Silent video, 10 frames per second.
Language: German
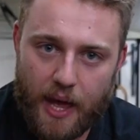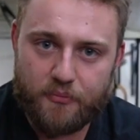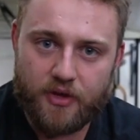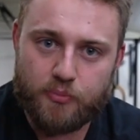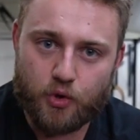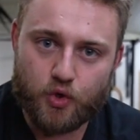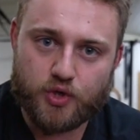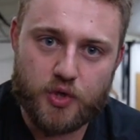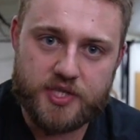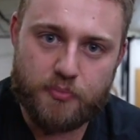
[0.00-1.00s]

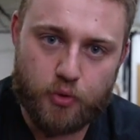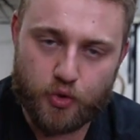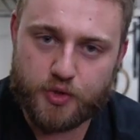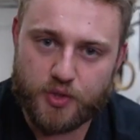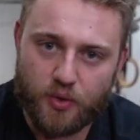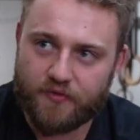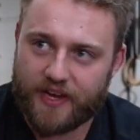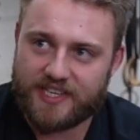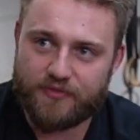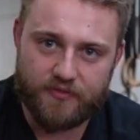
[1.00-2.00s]
Abfallprodukt aus der Produktion
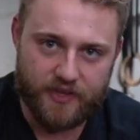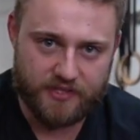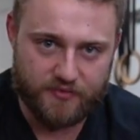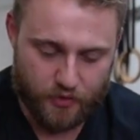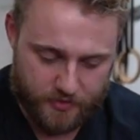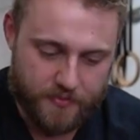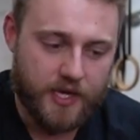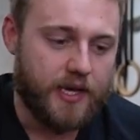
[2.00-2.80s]
weiterverwertet wird.